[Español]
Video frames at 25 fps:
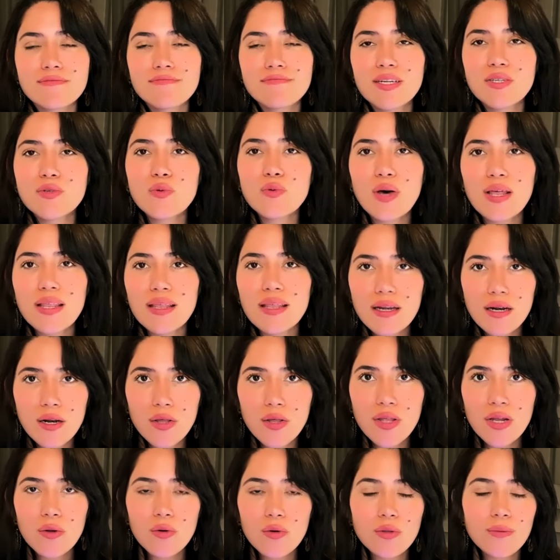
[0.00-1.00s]

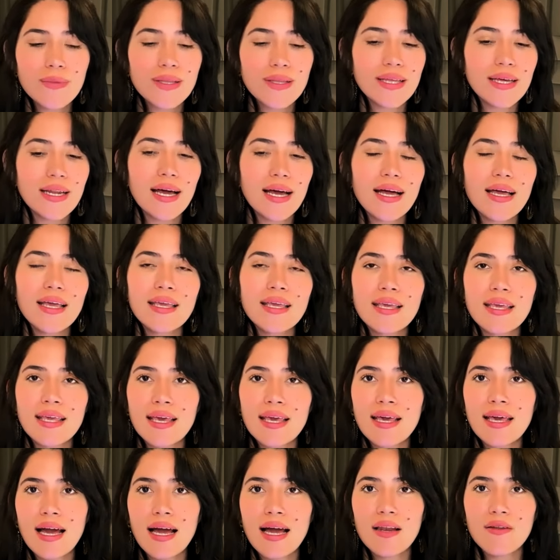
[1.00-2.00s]
persuadirlos de alguna manera y
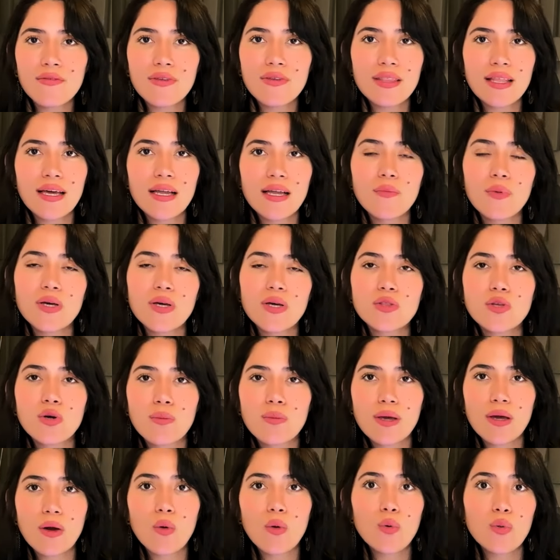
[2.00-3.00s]
que al final pues
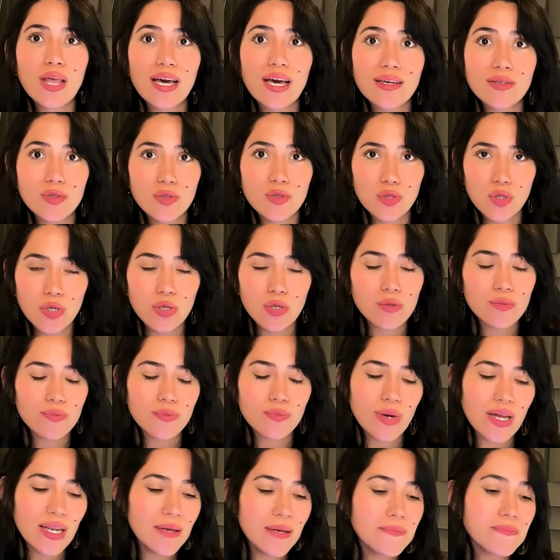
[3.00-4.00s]
tomen una acción,
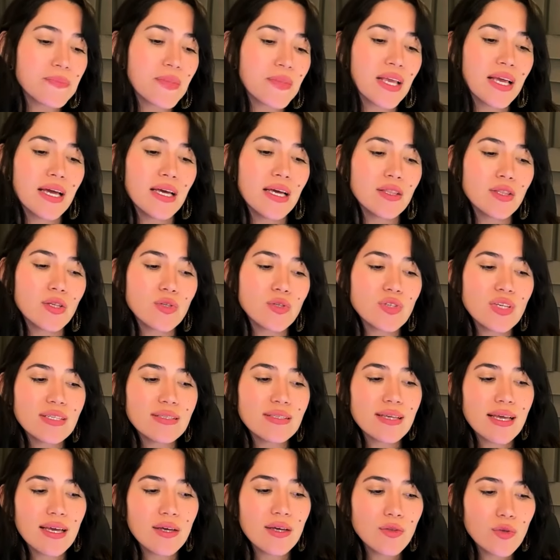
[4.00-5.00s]
¿vale?
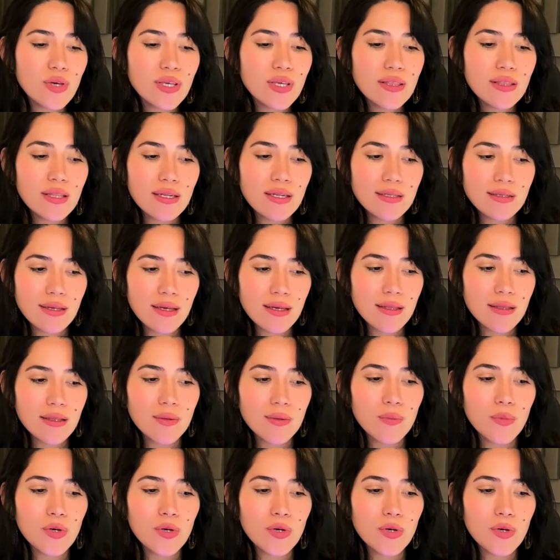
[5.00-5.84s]
Entonces, esto es interesante